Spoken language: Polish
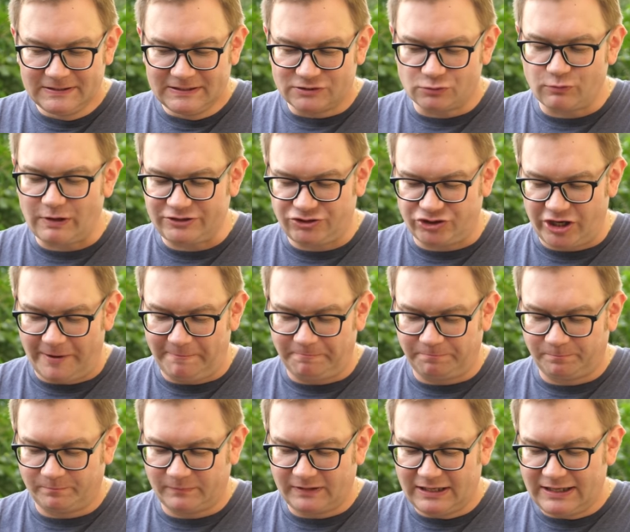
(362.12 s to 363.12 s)
Słuchajcie,
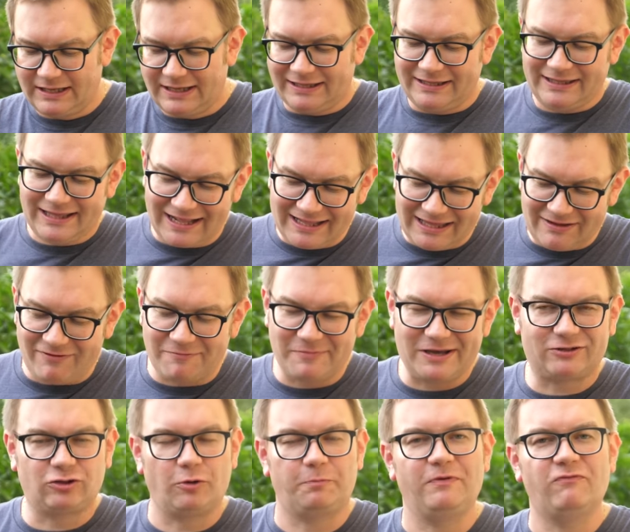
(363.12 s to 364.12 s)
ja nie wiem
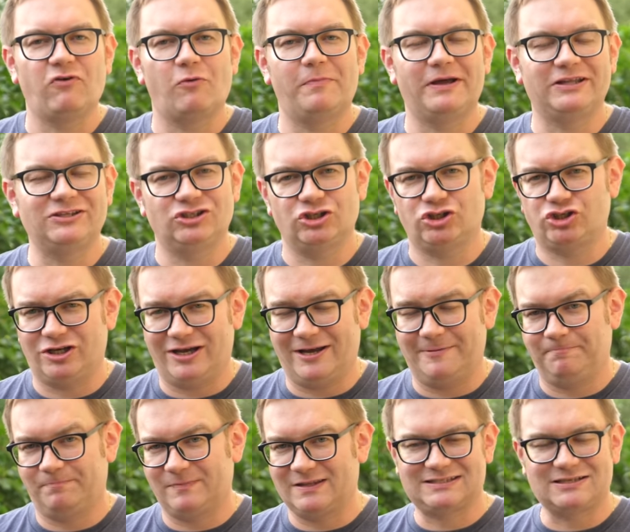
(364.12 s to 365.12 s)
jak to piwo będzie
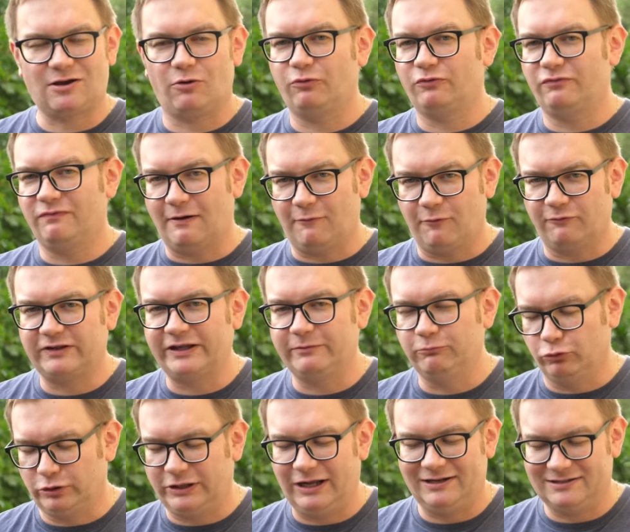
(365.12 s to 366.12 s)
się zachowywało w tej
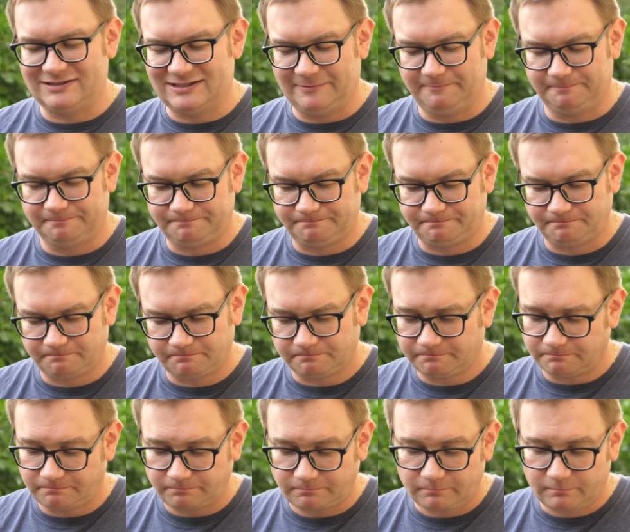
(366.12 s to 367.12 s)
butelce.
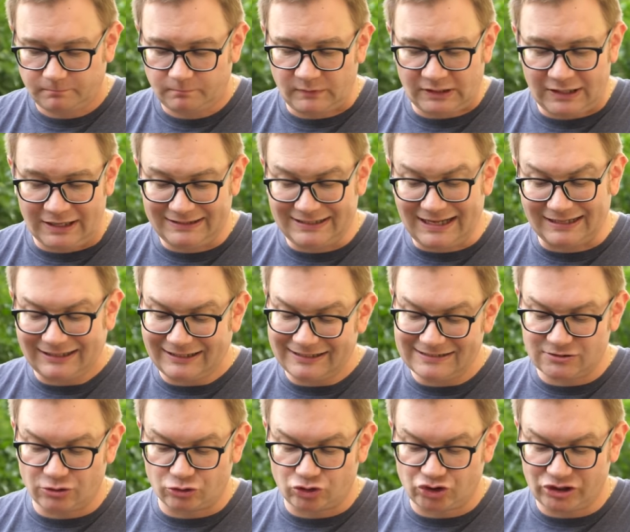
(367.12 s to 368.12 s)
Data
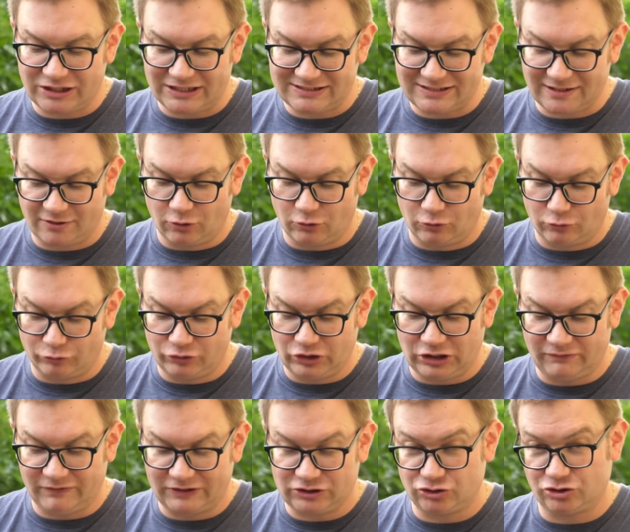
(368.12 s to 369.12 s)
jest do 13
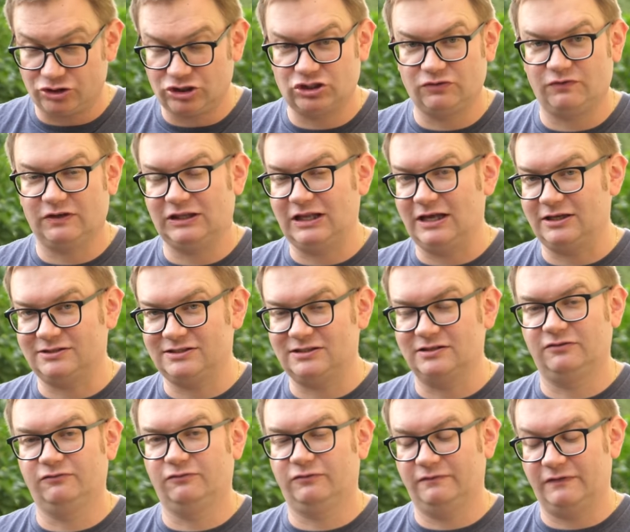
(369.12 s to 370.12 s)
grudnia 2019,
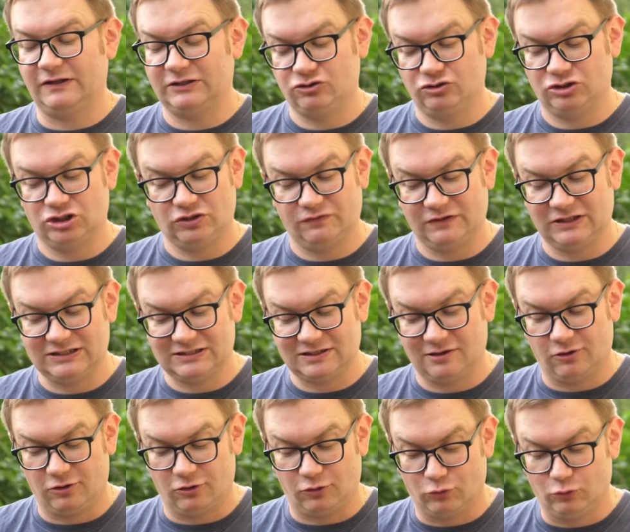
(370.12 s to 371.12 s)

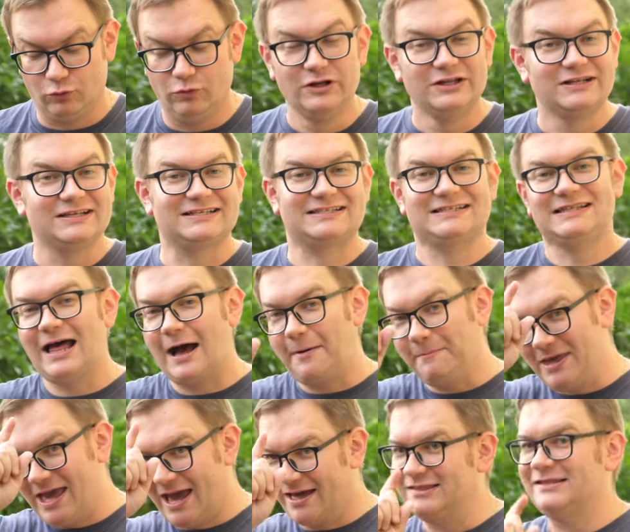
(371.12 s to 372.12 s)
2019 roku.
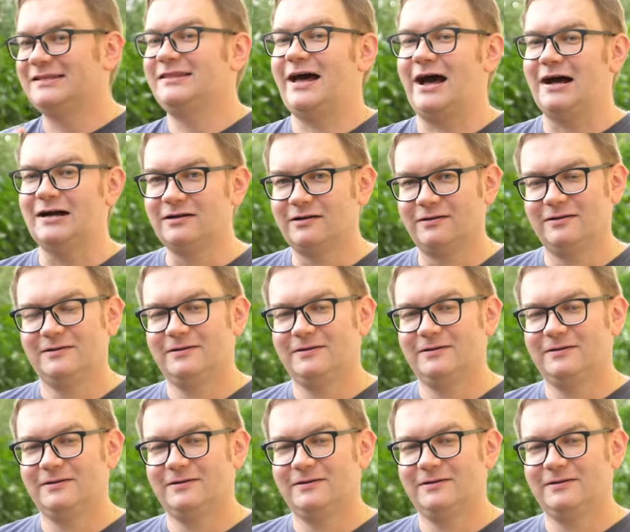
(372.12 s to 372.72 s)
Znamienna,